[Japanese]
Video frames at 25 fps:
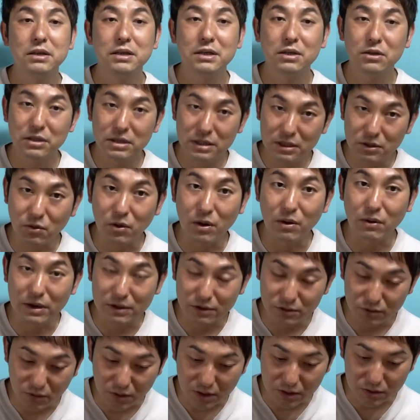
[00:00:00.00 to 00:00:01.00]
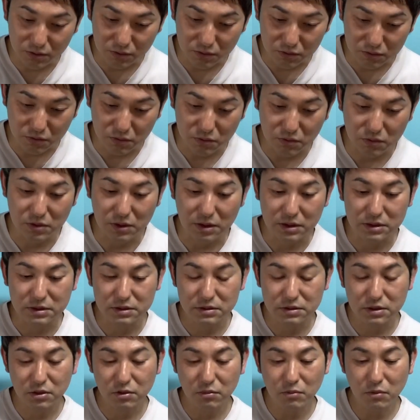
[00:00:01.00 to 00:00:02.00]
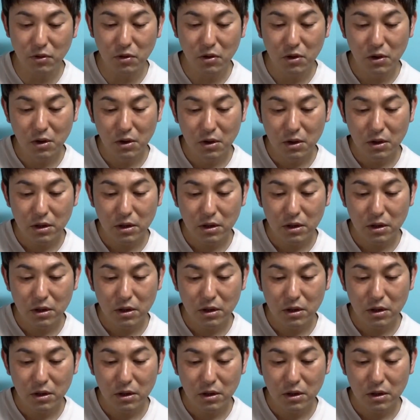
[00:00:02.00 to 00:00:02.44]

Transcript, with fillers: いいのか悪いのかというところなんですけども、